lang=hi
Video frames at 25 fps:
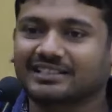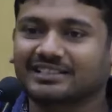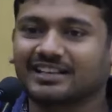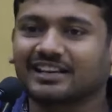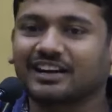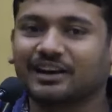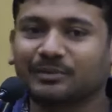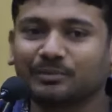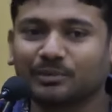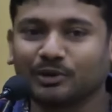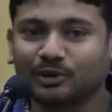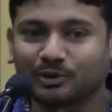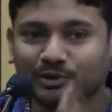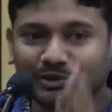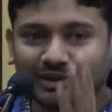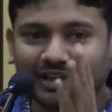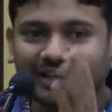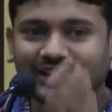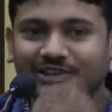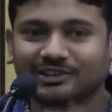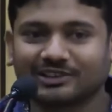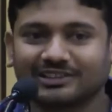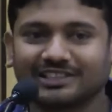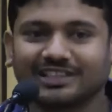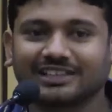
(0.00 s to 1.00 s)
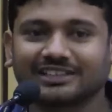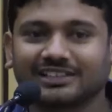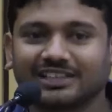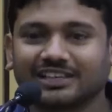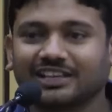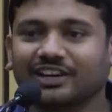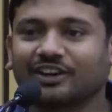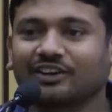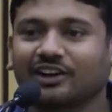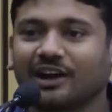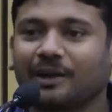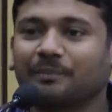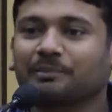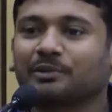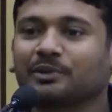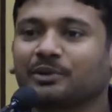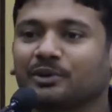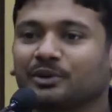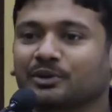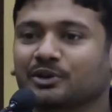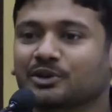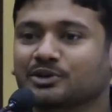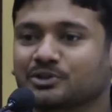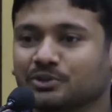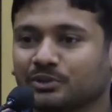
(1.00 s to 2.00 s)
अक्सर हम लोग उधर होते थे और आप
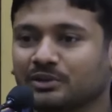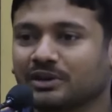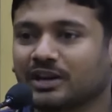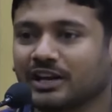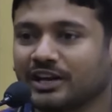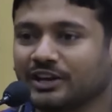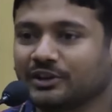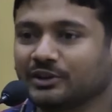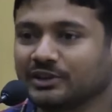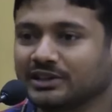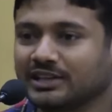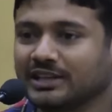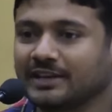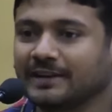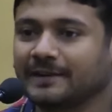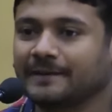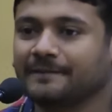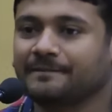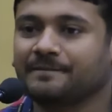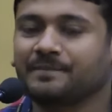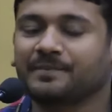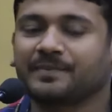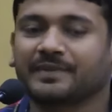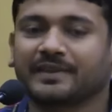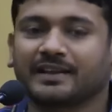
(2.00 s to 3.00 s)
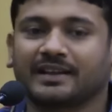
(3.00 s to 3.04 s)
लोगों को सुन रहे होते हैं